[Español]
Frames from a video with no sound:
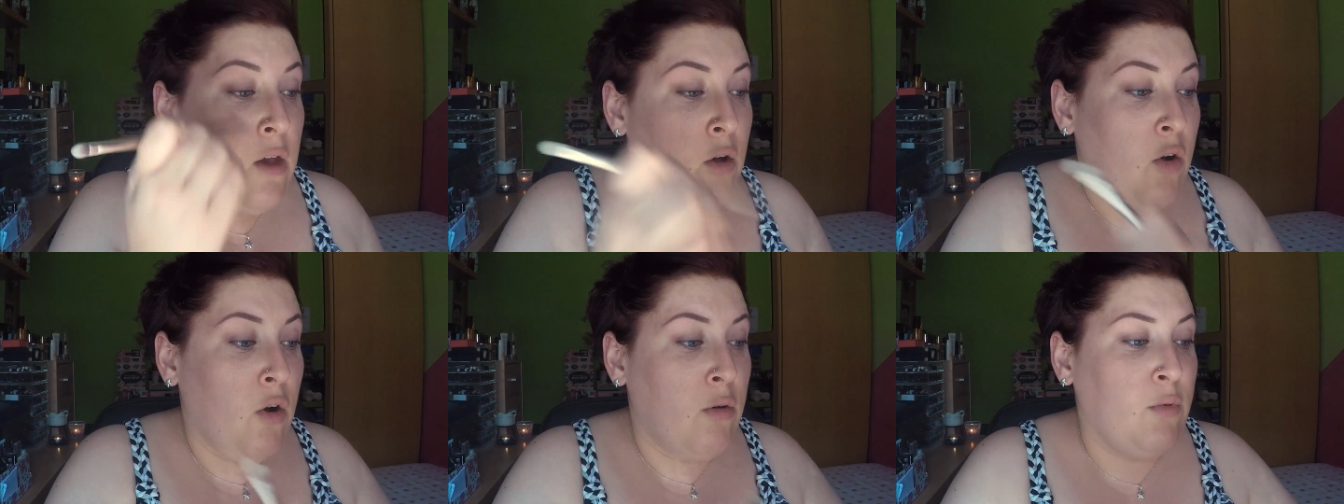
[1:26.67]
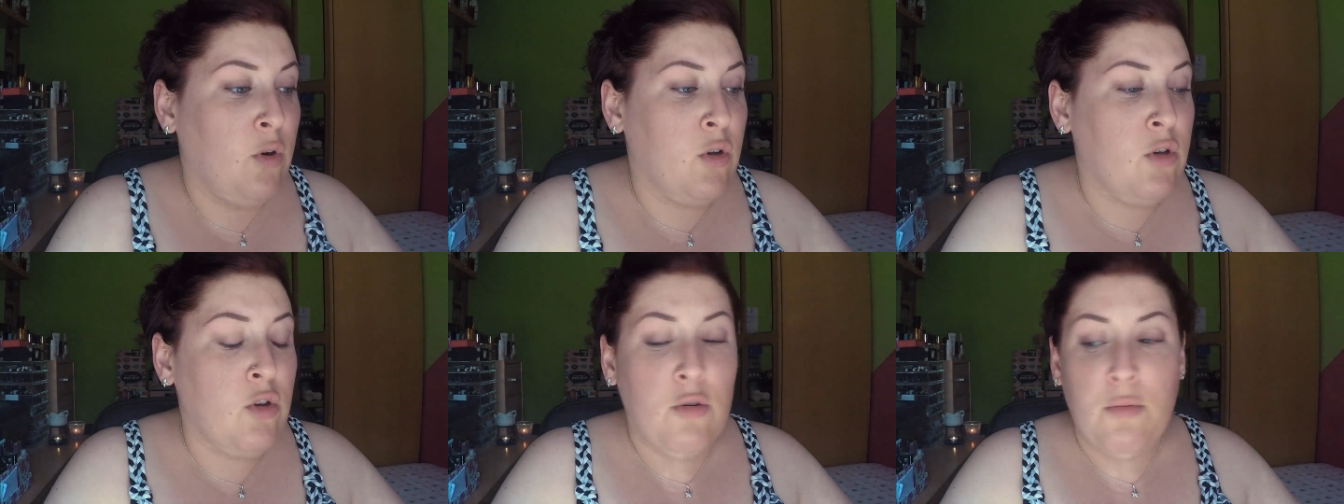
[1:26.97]

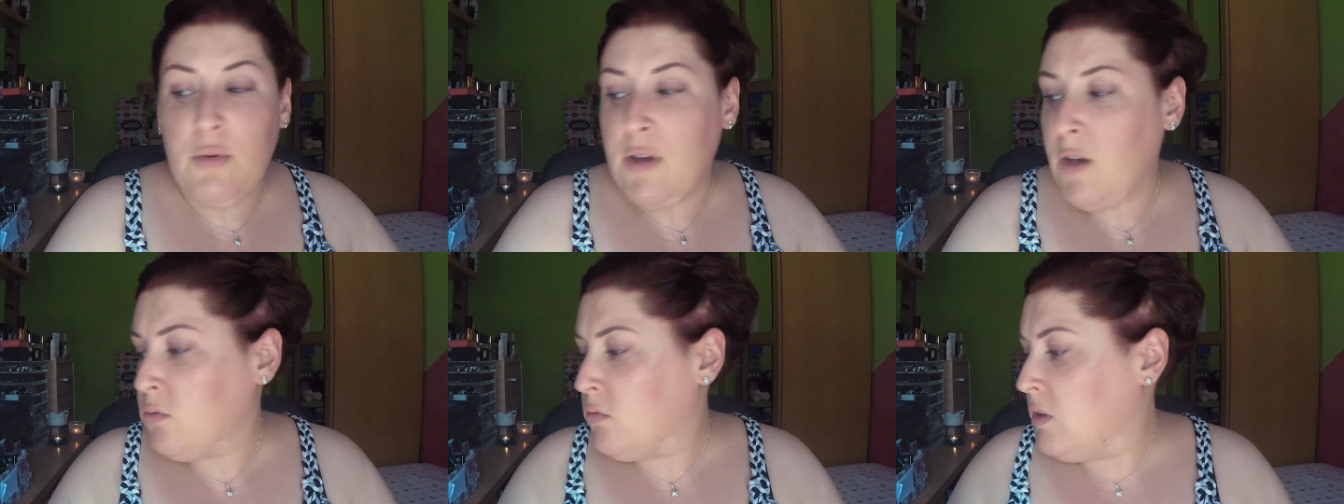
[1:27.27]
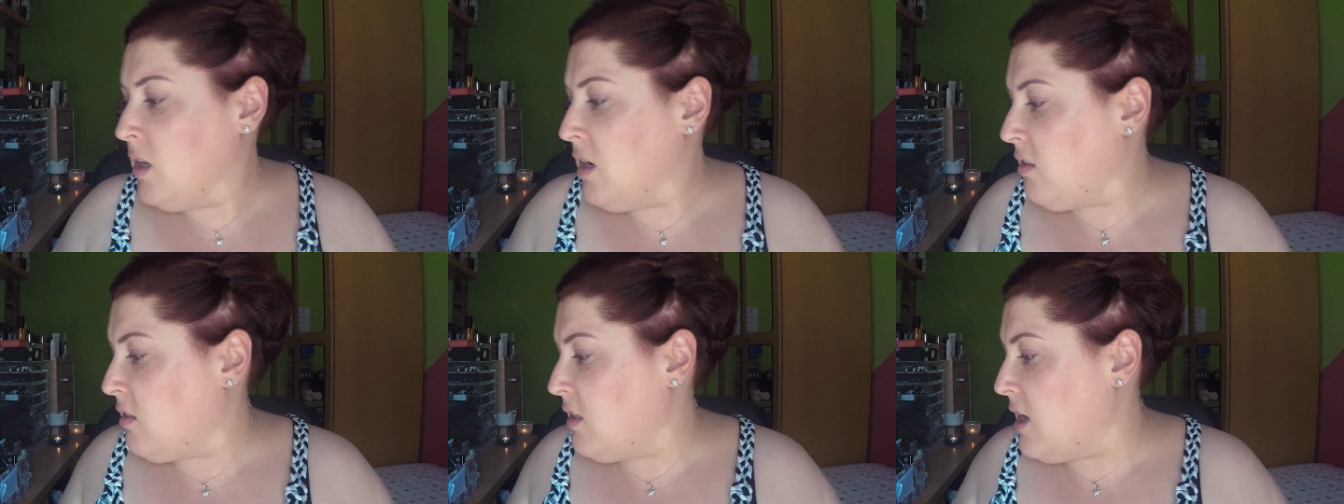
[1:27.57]
Como hoy no voy a
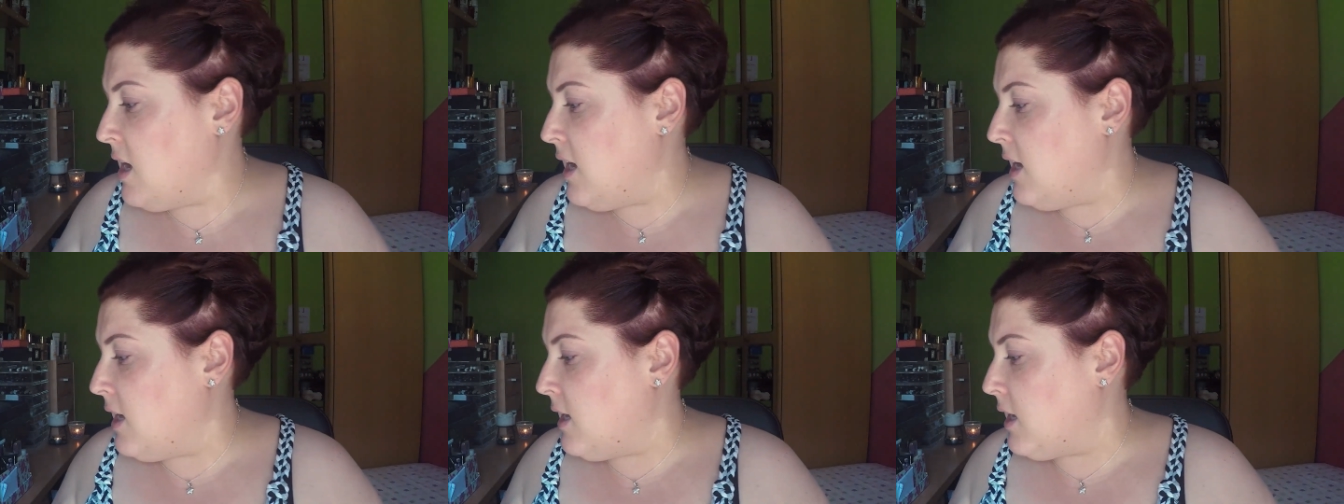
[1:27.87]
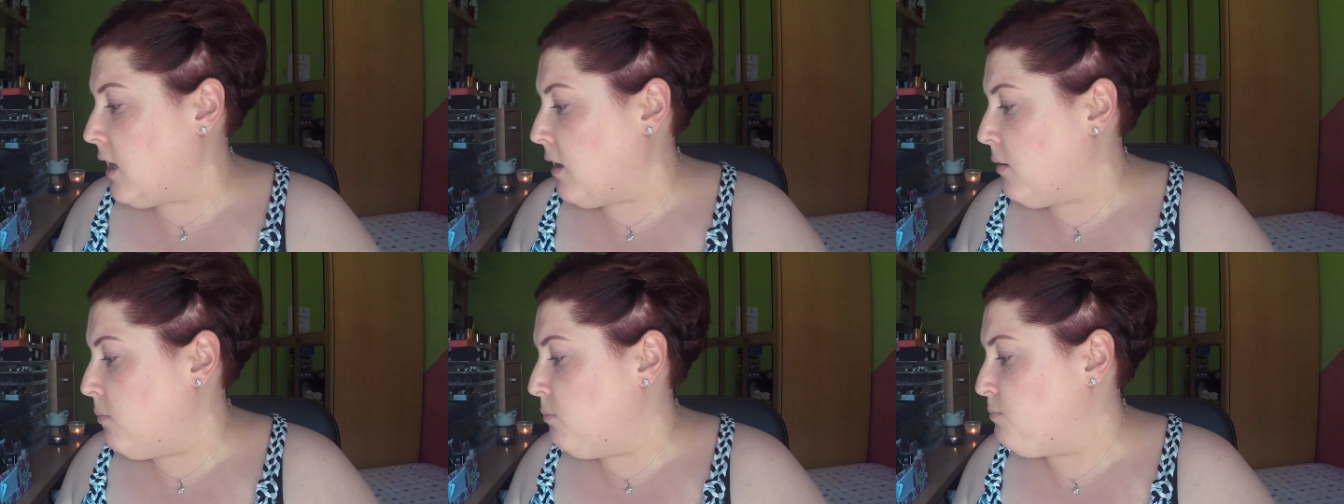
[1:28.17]

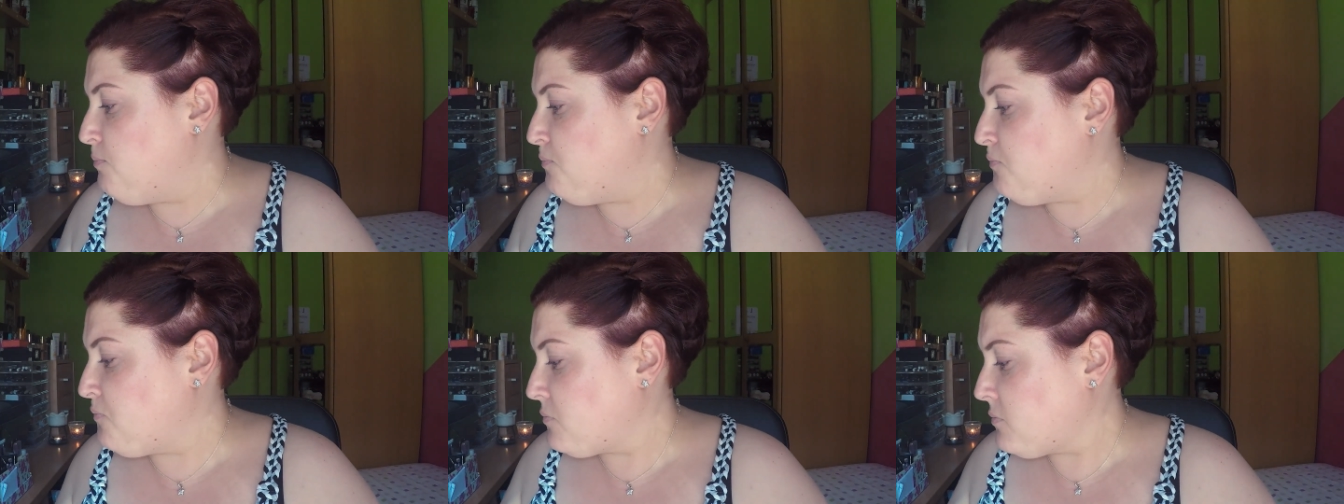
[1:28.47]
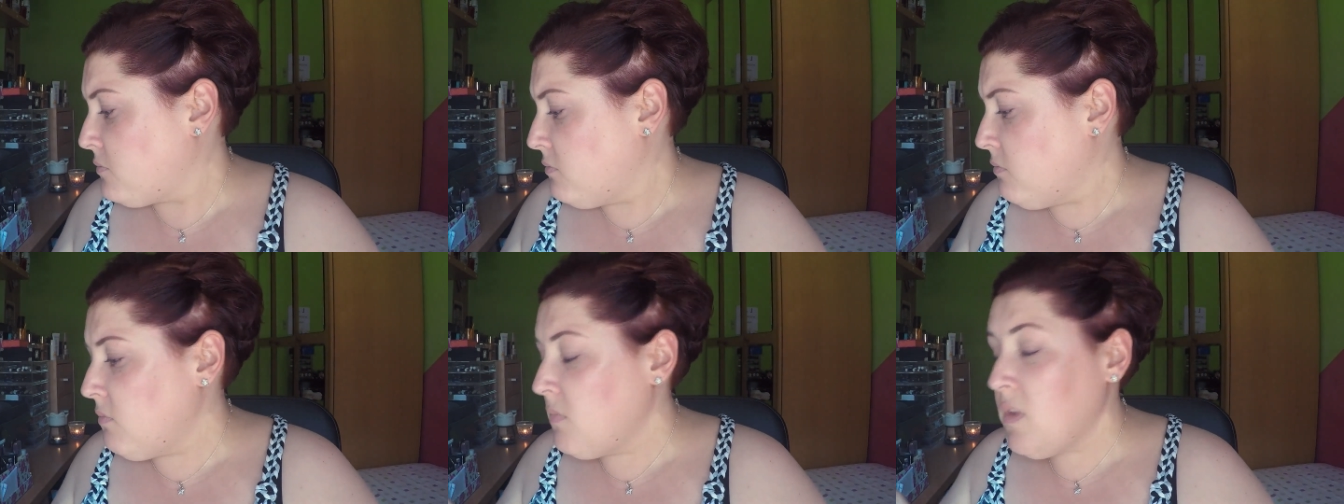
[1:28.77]
utilizar
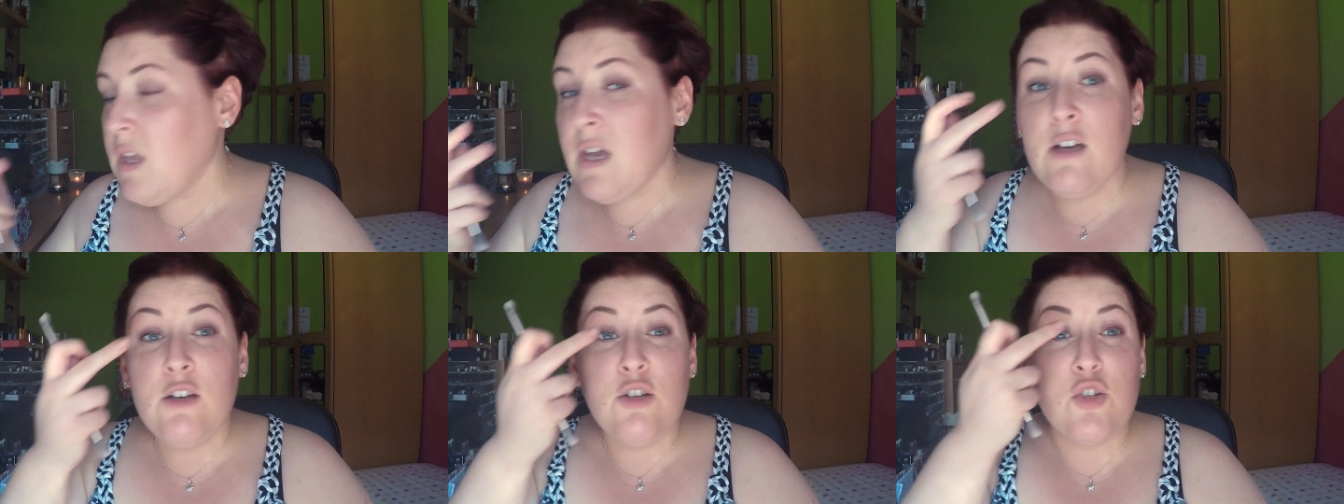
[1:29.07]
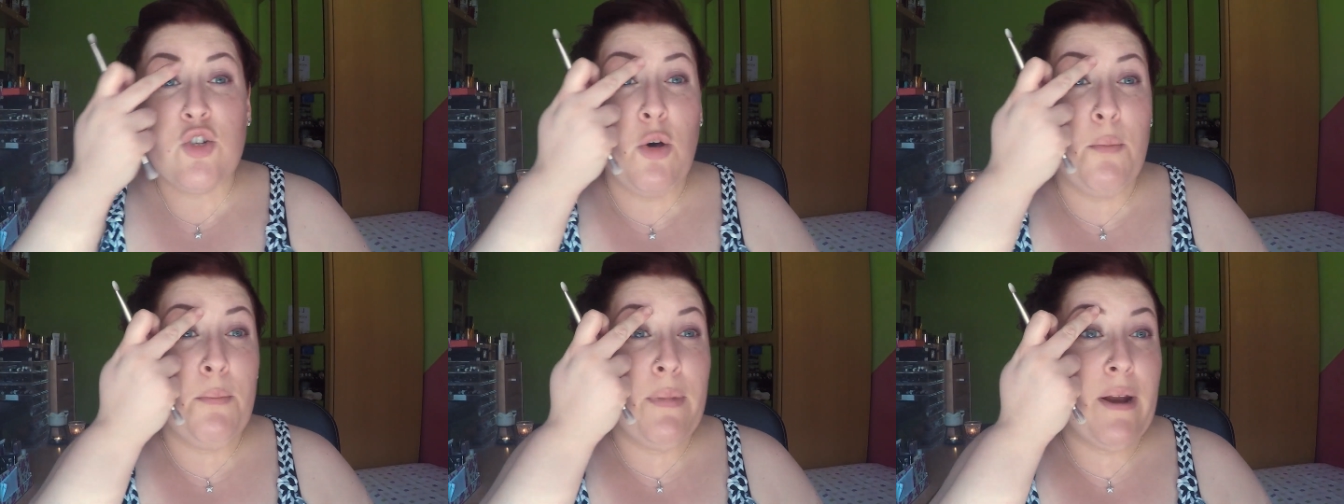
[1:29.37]

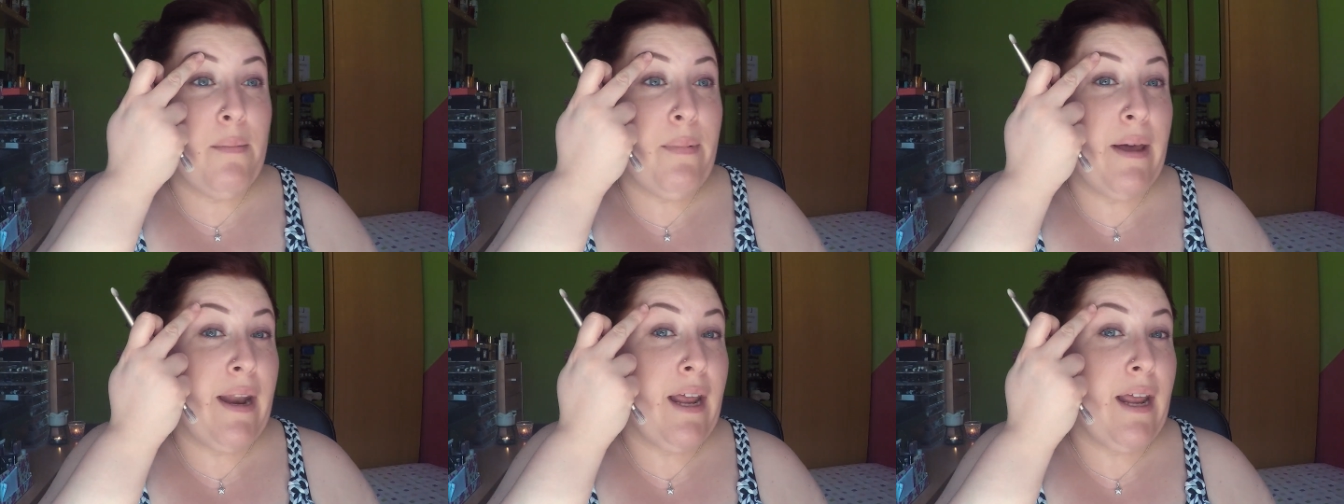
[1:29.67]
sombra